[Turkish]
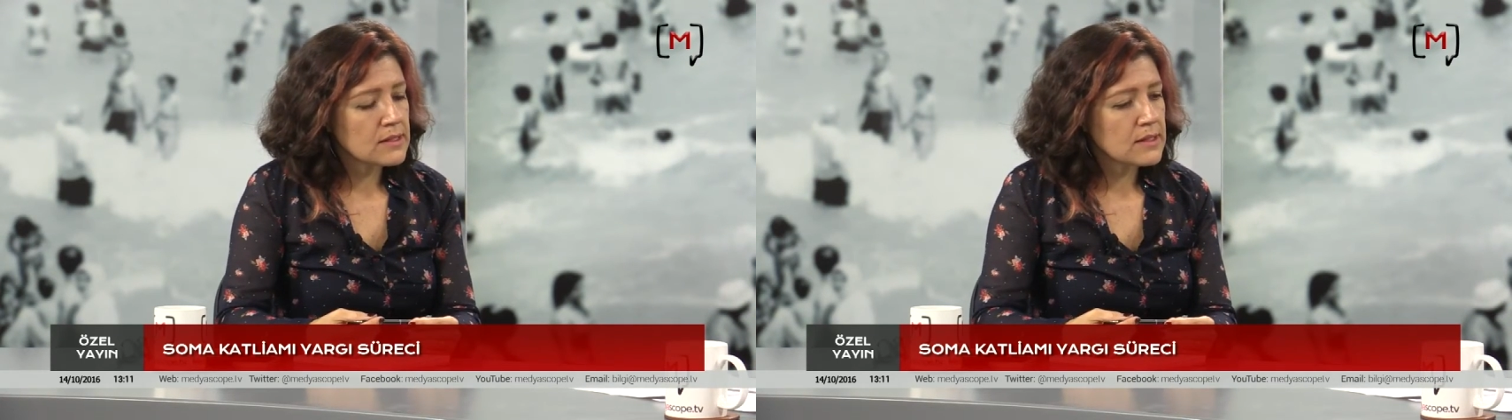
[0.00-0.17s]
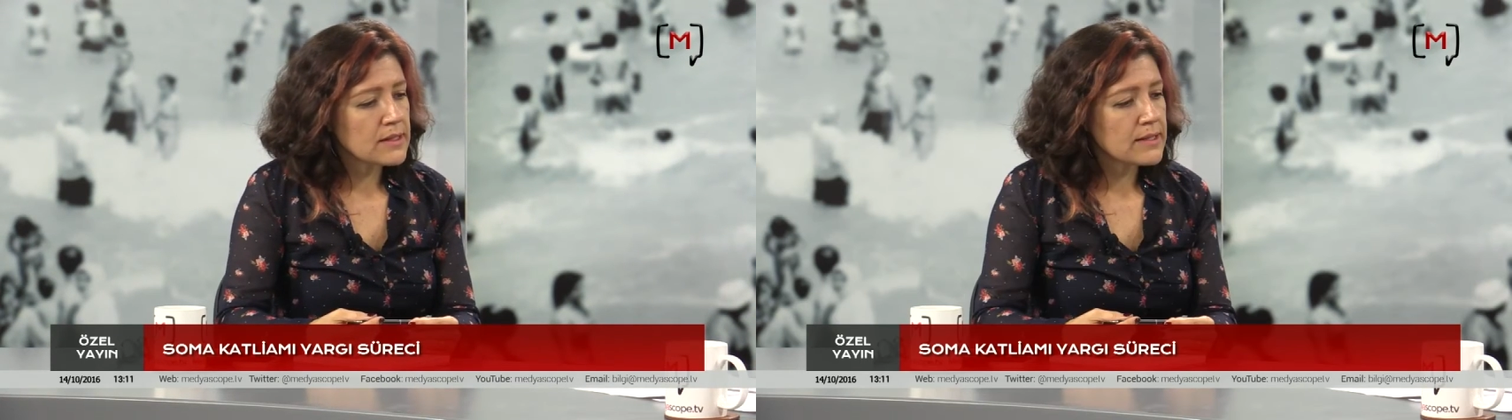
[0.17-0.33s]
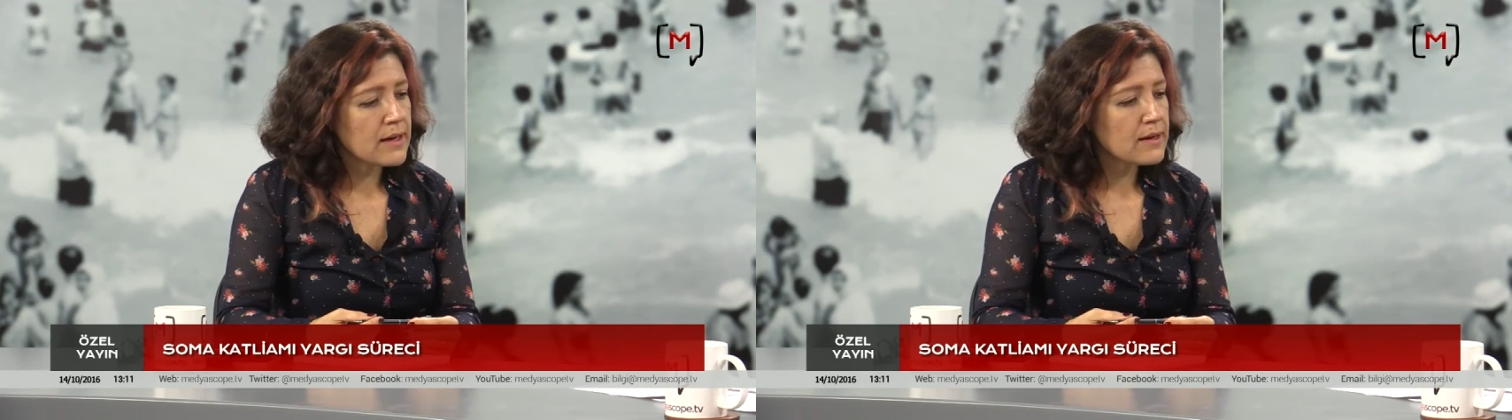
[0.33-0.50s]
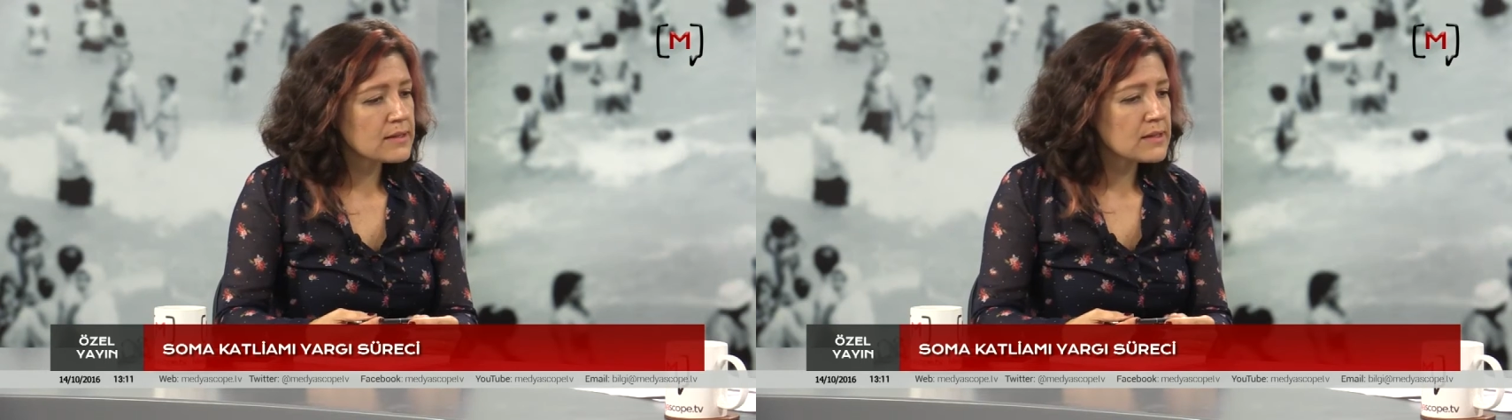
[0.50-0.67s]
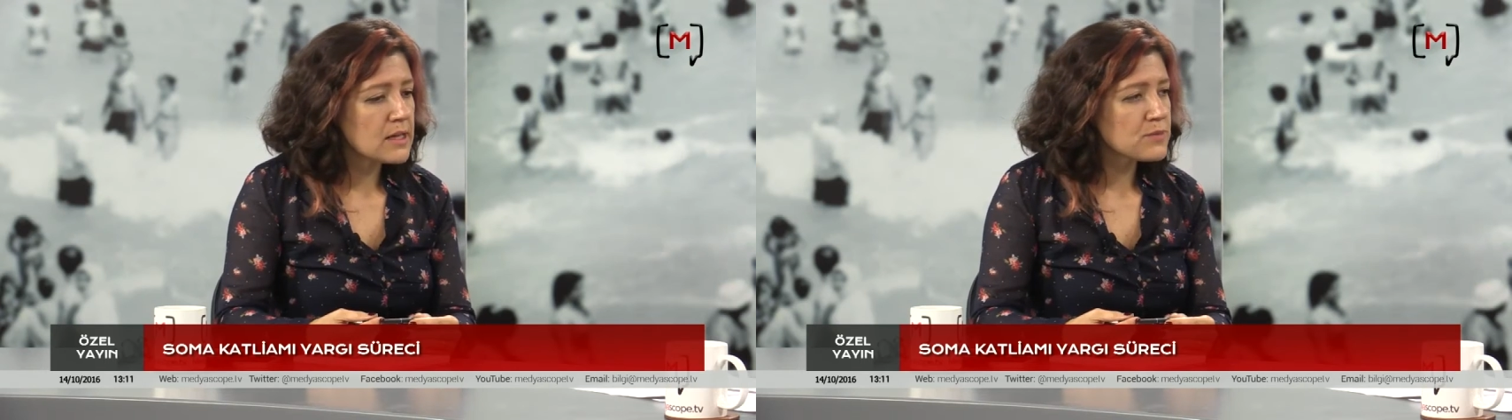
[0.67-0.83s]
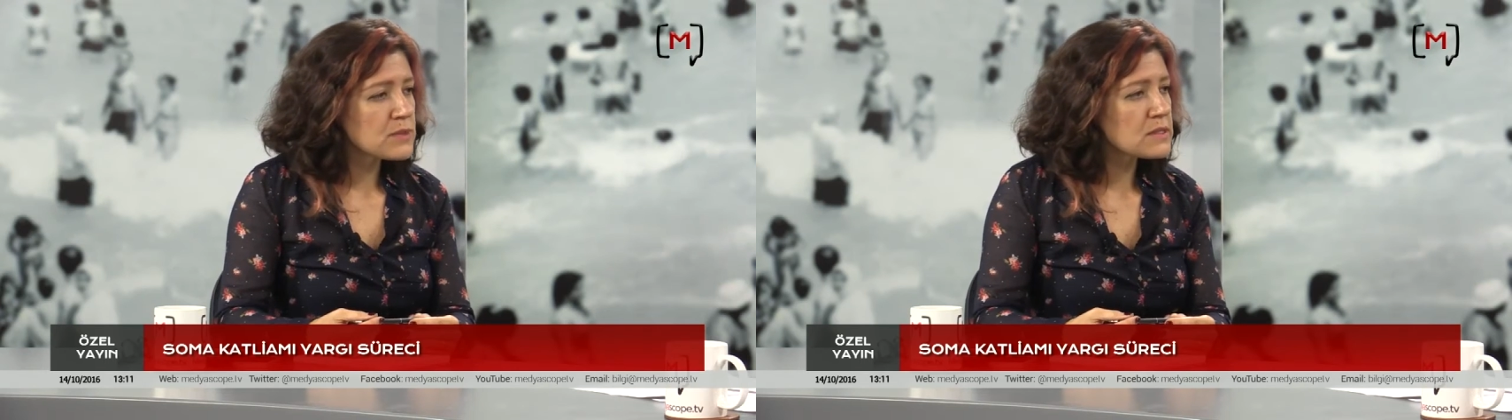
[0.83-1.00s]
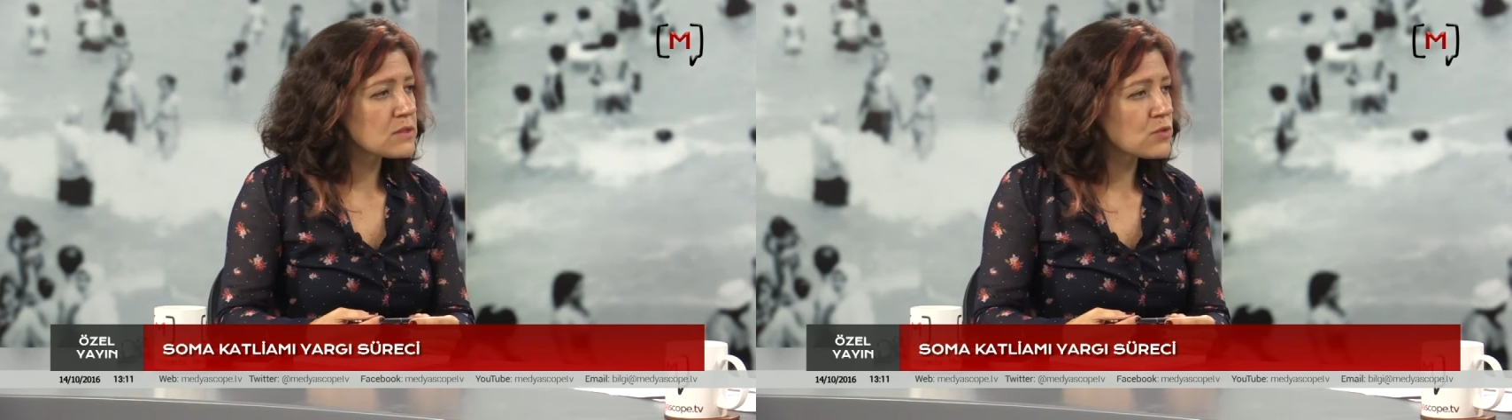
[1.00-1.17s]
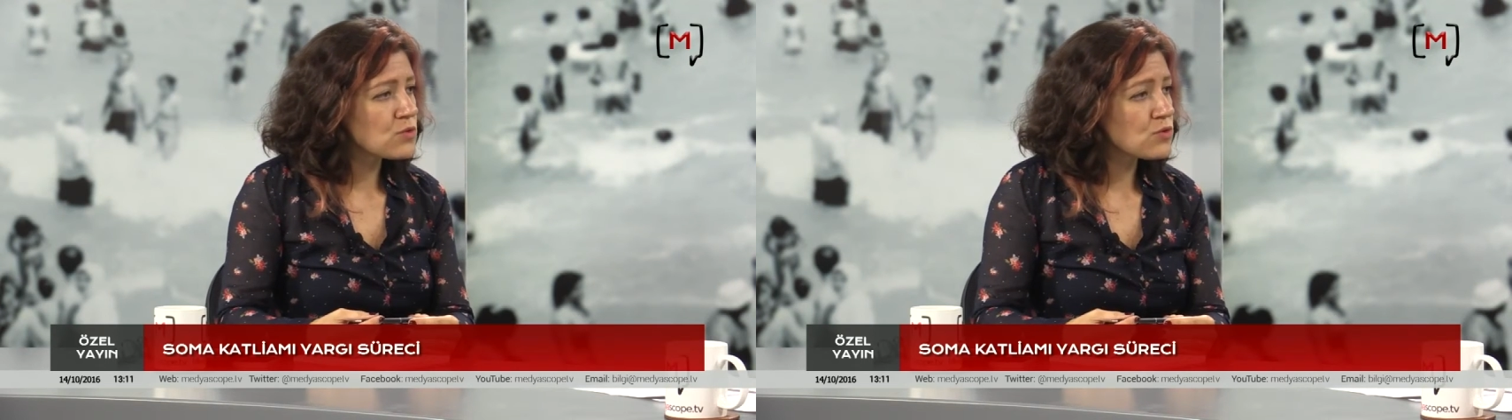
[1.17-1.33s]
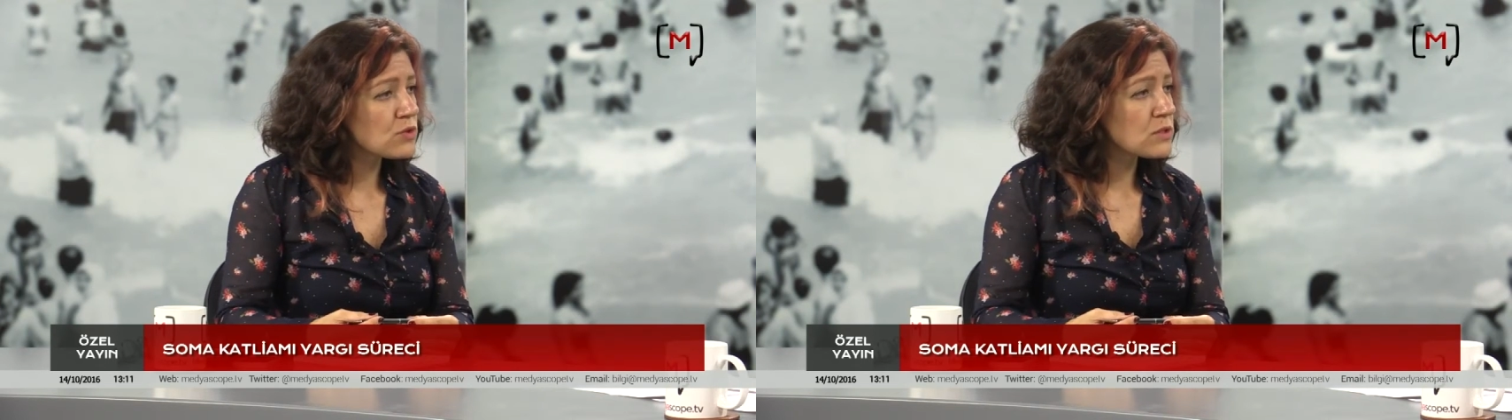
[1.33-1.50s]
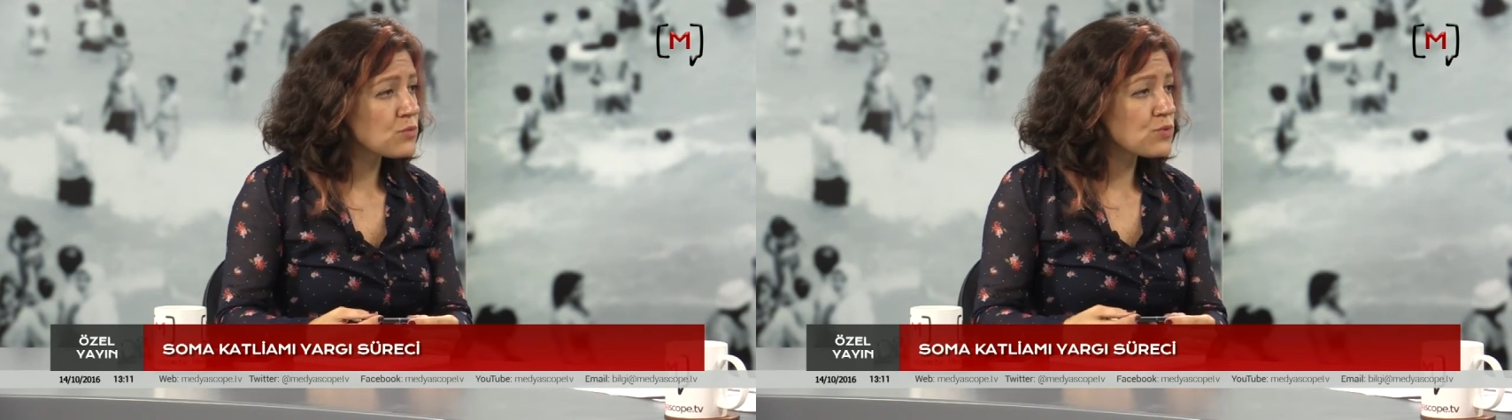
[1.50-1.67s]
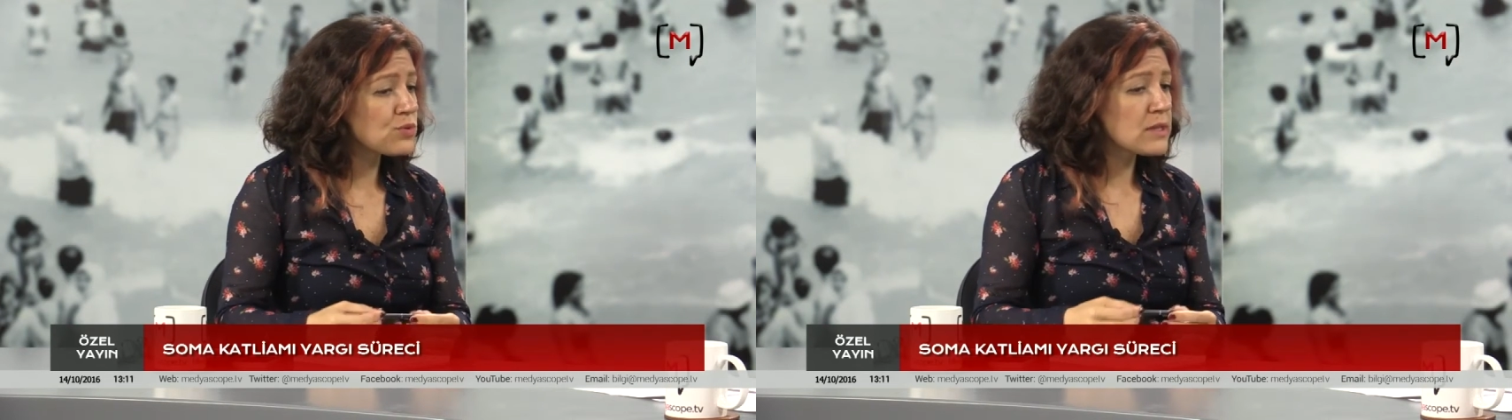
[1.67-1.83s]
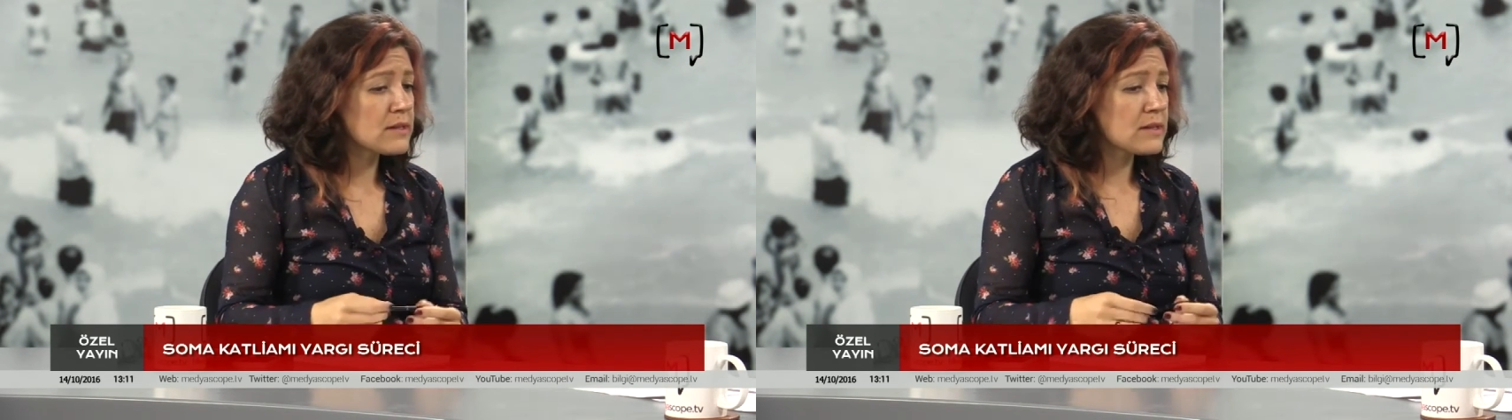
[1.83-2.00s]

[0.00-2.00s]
yargılanmasını göz önüne bulurken